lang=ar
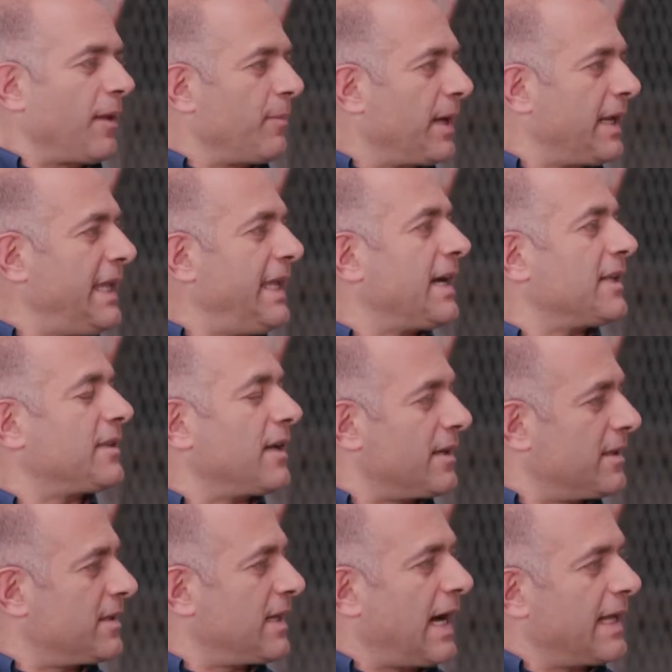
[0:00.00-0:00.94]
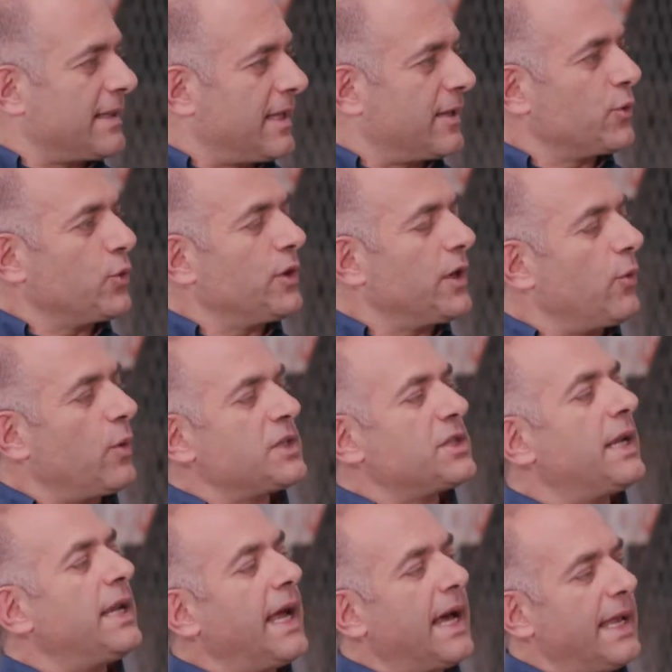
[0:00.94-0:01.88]
الألمانية اختارتها حتى تكون
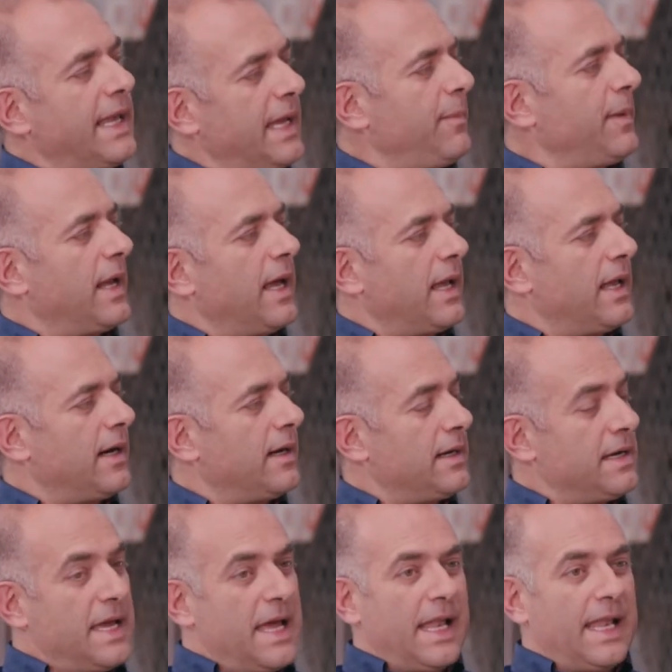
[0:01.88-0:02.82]
الوجه الإعلامي لها